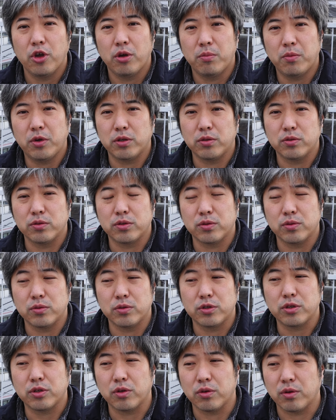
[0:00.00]
まあ、あのその
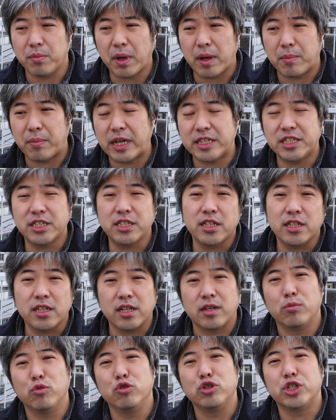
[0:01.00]
ちょっと、まあ、混じってた
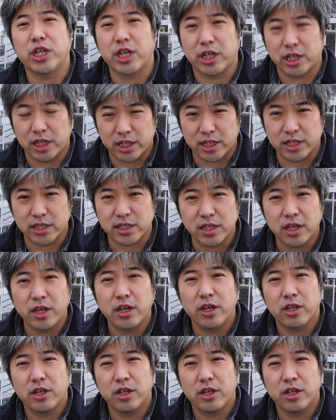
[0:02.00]
ら申し訳ないです